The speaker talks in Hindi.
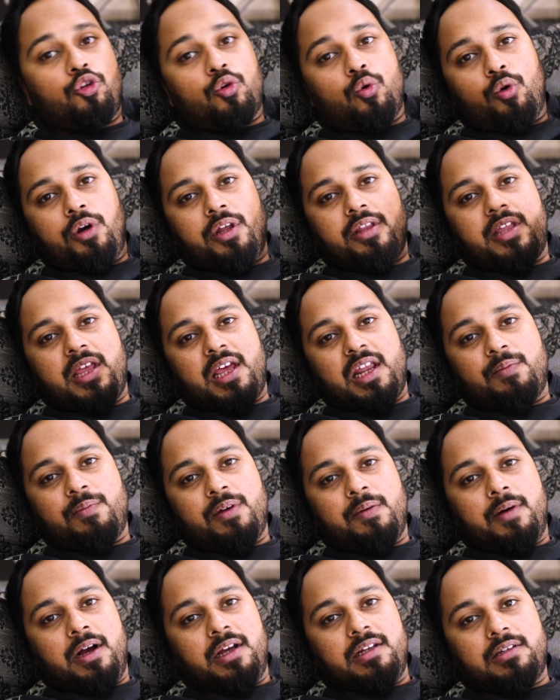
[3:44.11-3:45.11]
थोड़ी देर
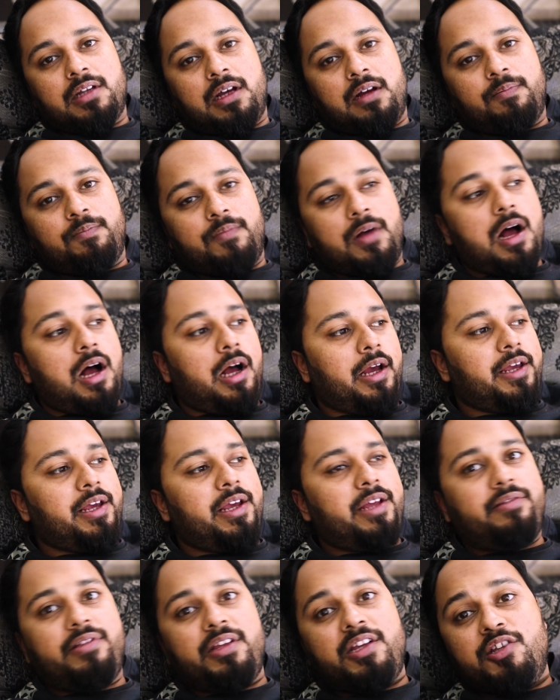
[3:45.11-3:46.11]
में भाई साहब आए
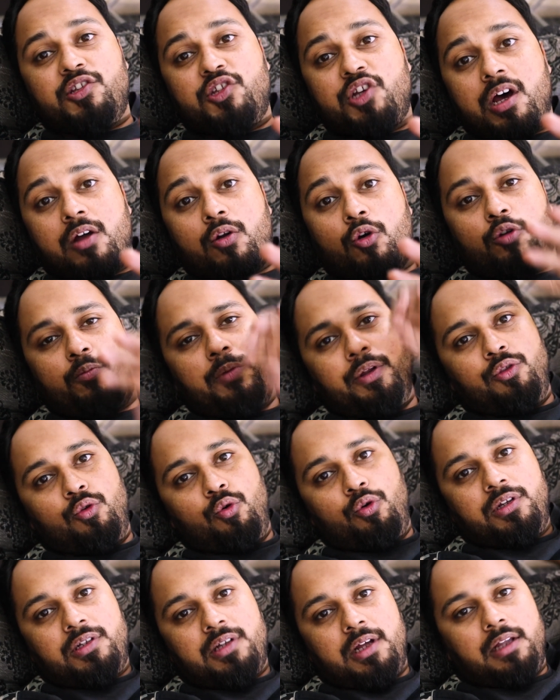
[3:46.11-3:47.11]
हैं तीन चार और
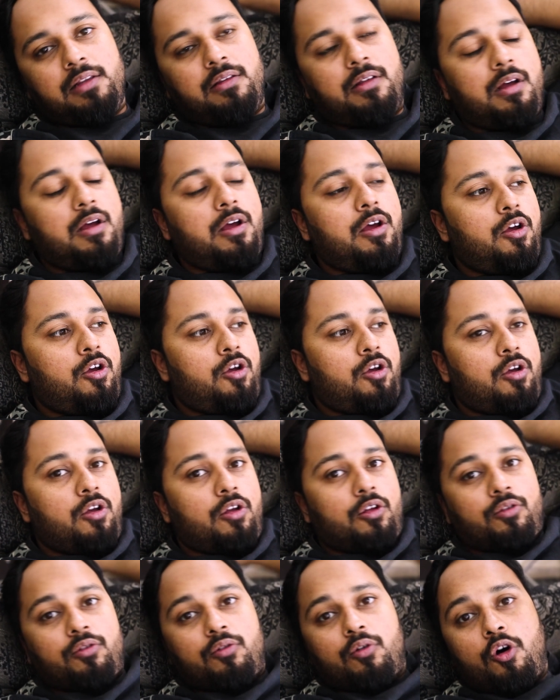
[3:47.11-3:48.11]
बंदों के
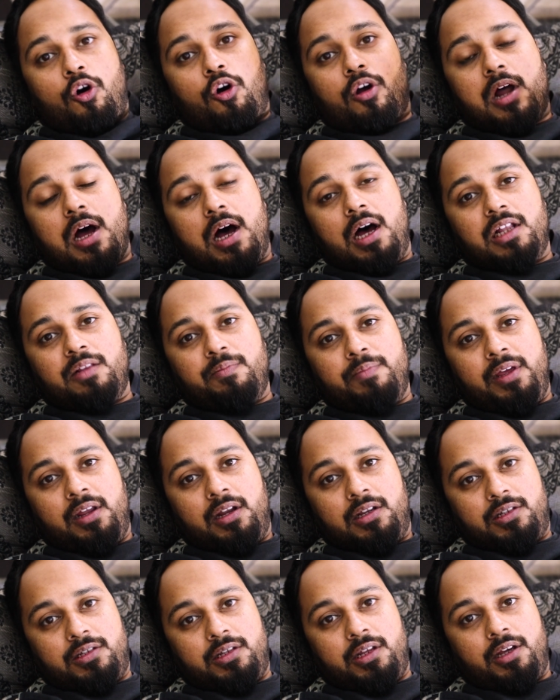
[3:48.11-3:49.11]
साथ और हाथ में
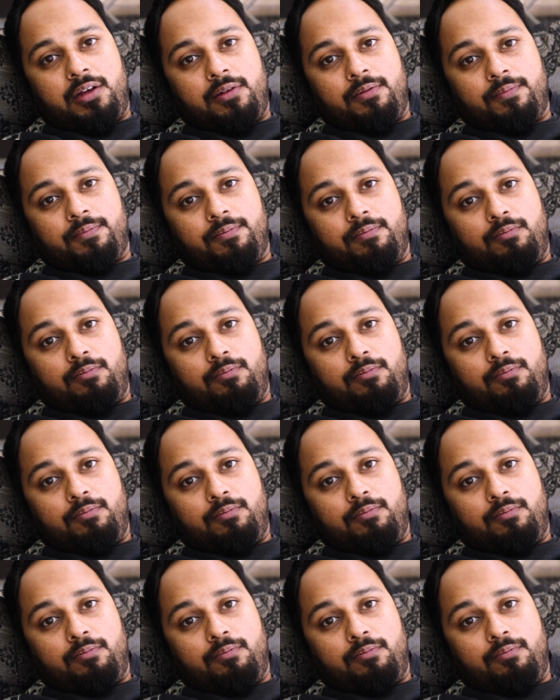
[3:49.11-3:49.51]
रस्से